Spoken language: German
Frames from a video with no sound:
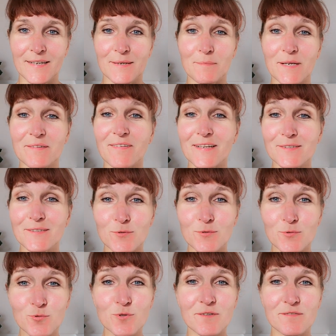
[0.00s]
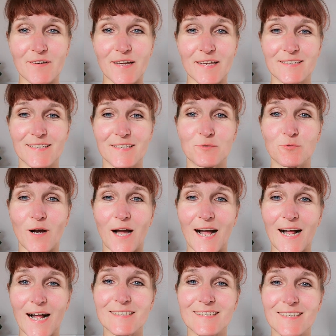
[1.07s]
Nämlich was tun, wenn die
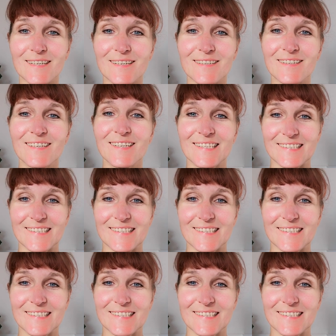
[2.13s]
Dualseele